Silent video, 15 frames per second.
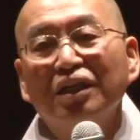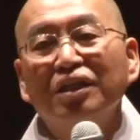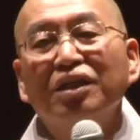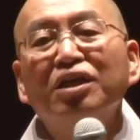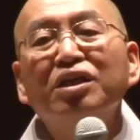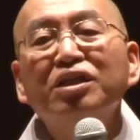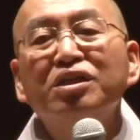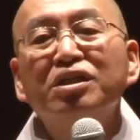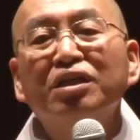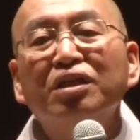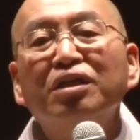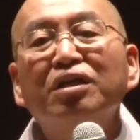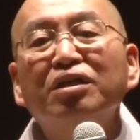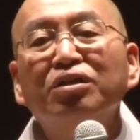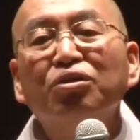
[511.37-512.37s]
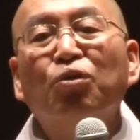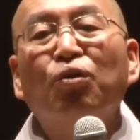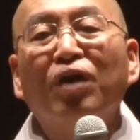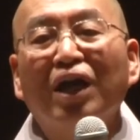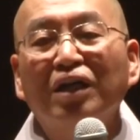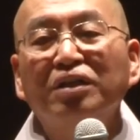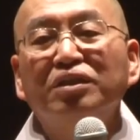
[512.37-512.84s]
여기서는
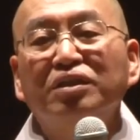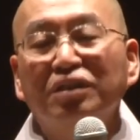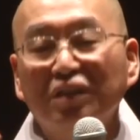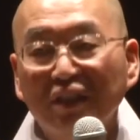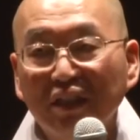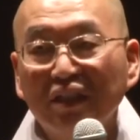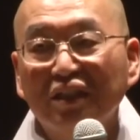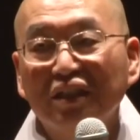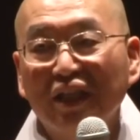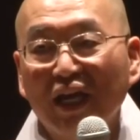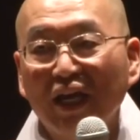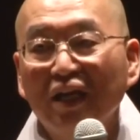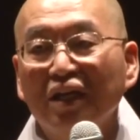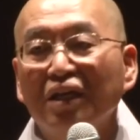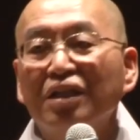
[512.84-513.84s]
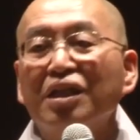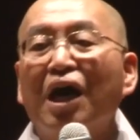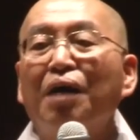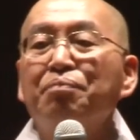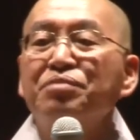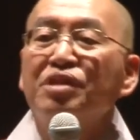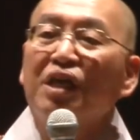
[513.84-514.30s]
고락을 즐기는데
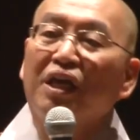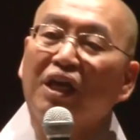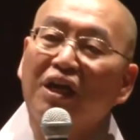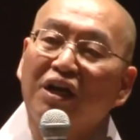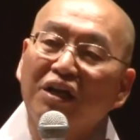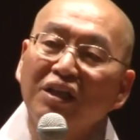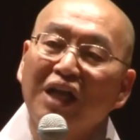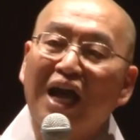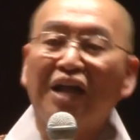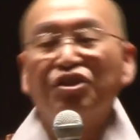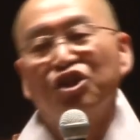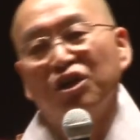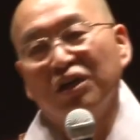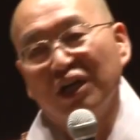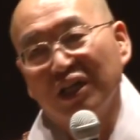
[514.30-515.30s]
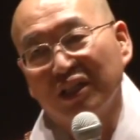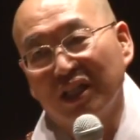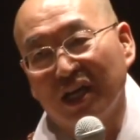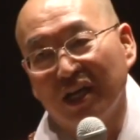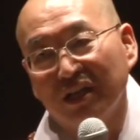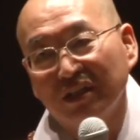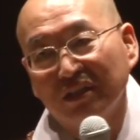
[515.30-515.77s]
다음 생에는 안
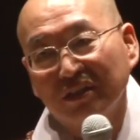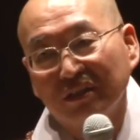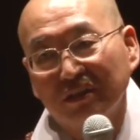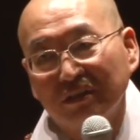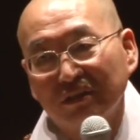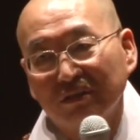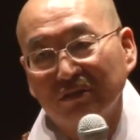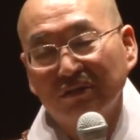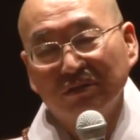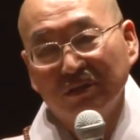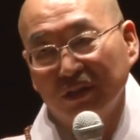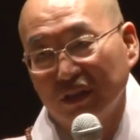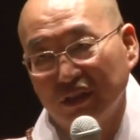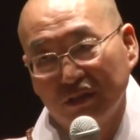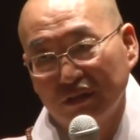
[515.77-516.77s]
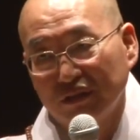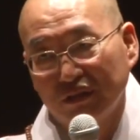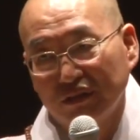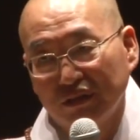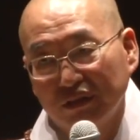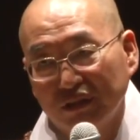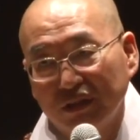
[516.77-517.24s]
태어난다. 이제 그런 얘기는
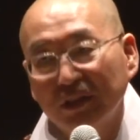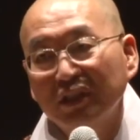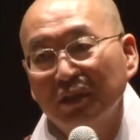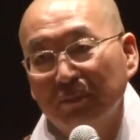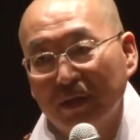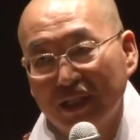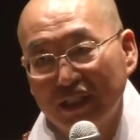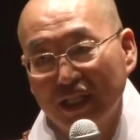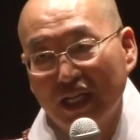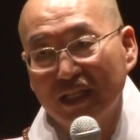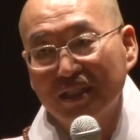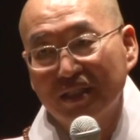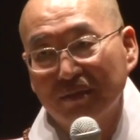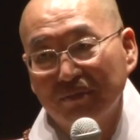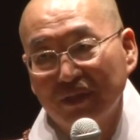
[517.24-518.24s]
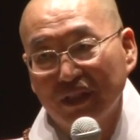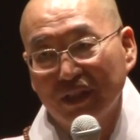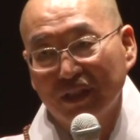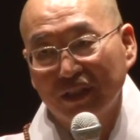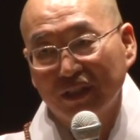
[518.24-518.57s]
성립하지 않습니다.